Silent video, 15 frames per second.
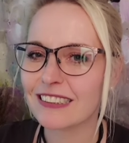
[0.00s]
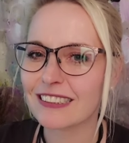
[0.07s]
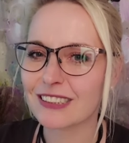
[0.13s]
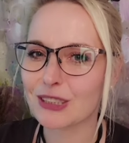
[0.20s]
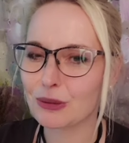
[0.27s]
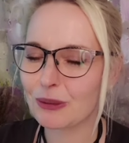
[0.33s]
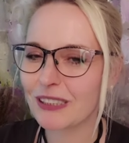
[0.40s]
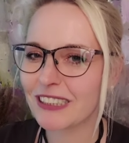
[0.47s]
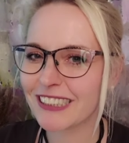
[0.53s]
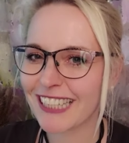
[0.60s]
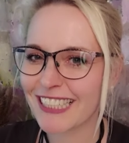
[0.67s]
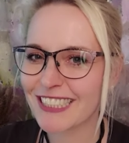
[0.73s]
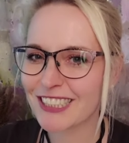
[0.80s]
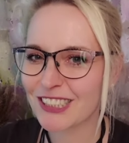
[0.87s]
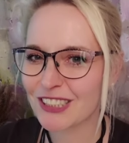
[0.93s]
złych
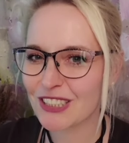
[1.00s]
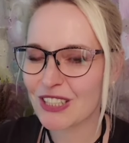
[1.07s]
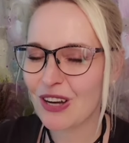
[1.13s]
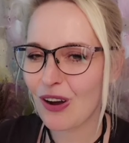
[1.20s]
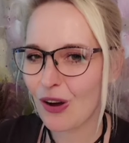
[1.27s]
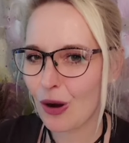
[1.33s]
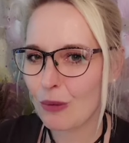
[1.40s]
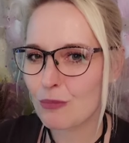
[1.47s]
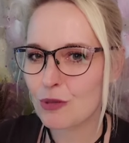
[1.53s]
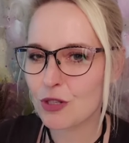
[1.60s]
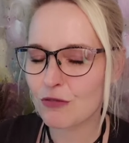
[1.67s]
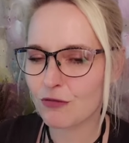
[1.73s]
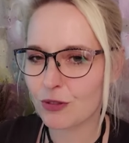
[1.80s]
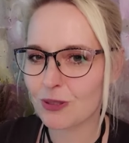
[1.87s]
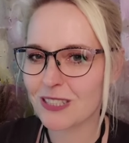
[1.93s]
rzeczy o
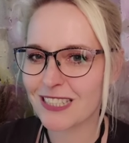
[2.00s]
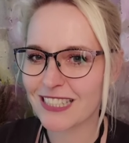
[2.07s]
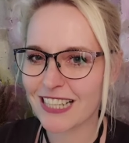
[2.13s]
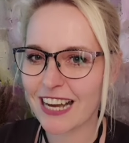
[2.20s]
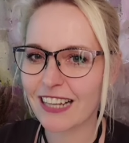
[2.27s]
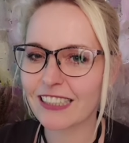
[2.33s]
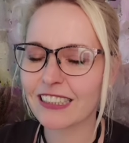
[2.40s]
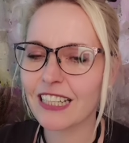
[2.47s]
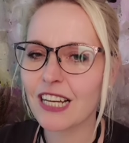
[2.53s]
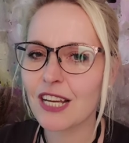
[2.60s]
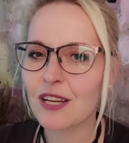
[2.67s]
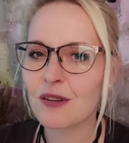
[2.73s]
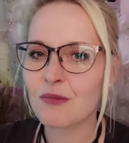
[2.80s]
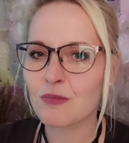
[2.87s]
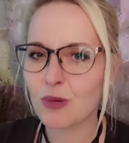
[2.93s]
przywódcach
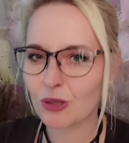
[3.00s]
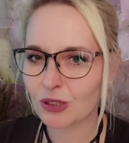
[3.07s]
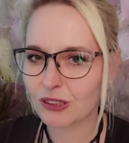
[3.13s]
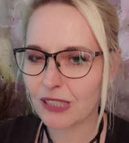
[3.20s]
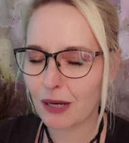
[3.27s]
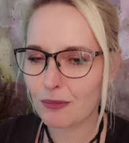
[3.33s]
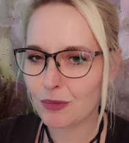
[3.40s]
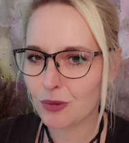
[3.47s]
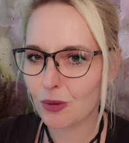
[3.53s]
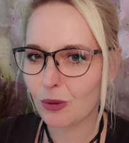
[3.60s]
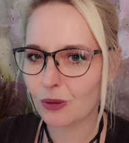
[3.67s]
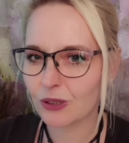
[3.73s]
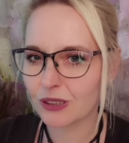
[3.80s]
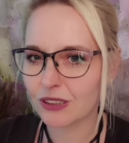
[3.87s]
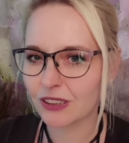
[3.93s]
można było
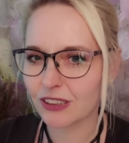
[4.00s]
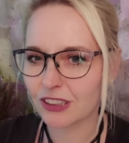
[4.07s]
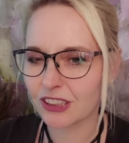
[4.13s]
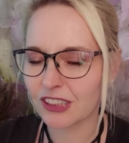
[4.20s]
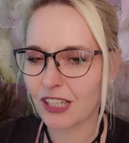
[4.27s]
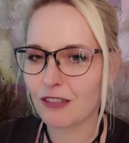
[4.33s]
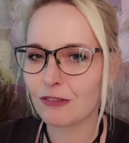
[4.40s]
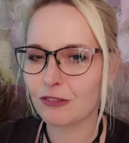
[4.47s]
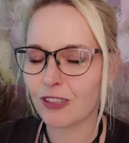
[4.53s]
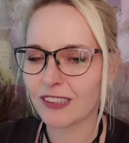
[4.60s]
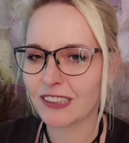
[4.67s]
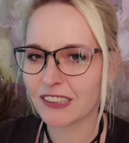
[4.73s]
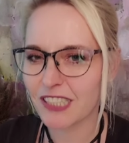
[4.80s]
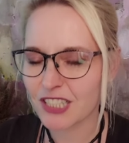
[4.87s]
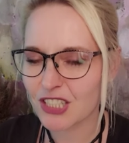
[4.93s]
liczyć się
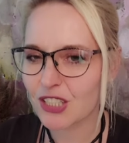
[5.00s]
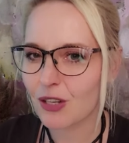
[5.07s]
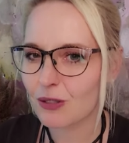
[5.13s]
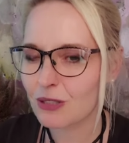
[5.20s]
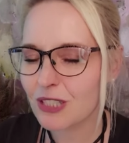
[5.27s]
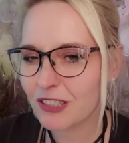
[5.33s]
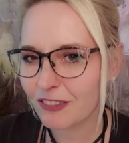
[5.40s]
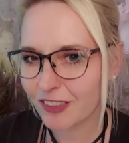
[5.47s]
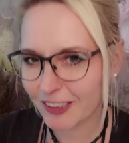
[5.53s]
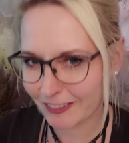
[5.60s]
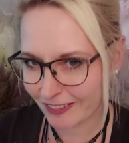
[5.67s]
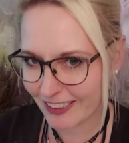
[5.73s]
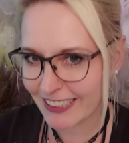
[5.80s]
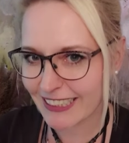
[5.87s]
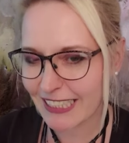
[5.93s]
właśnie z
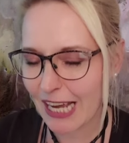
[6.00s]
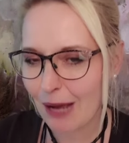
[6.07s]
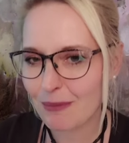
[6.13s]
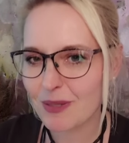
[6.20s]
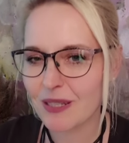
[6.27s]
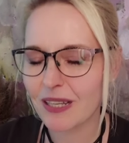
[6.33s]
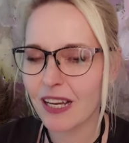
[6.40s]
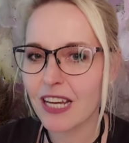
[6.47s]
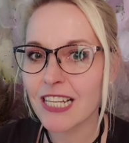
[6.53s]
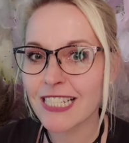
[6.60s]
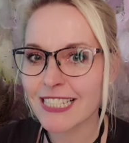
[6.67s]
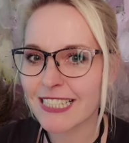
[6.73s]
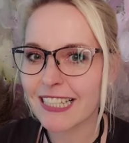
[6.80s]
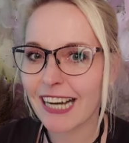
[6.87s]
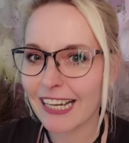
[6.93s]
konsekwencjami,
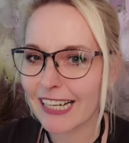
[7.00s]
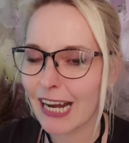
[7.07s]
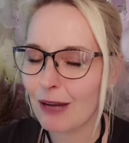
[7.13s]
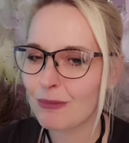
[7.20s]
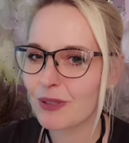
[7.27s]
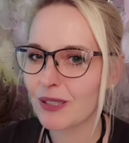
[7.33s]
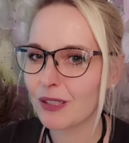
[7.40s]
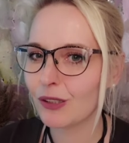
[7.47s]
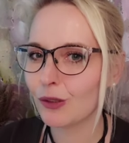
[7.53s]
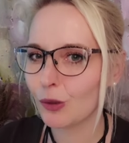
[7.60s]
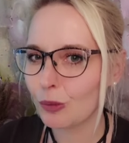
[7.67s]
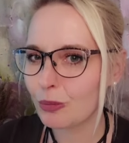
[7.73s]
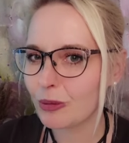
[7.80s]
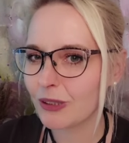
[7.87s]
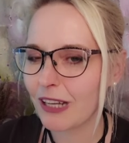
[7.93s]
z karami
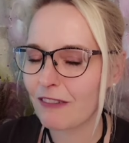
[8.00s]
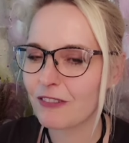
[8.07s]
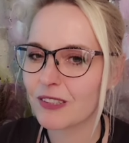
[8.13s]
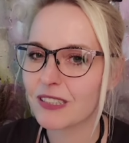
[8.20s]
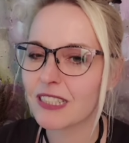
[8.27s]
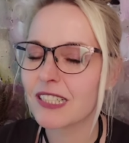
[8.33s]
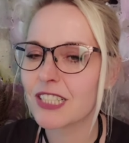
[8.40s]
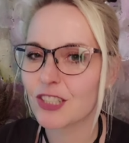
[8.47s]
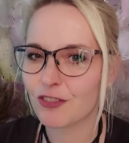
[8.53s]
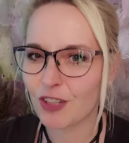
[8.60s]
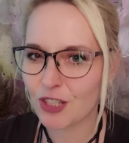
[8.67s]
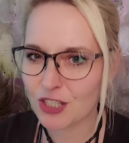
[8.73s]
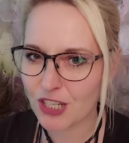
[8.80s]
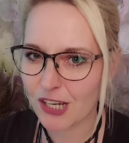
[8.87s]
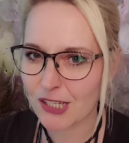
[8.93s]
lub nawet z
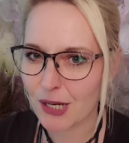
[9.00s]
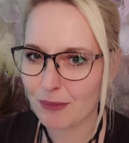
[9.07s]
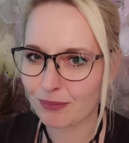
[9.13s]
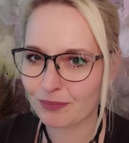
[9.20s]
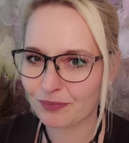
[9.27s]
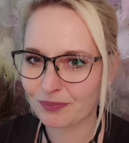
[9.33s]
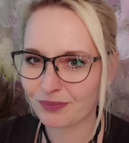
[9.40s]
więzieniem.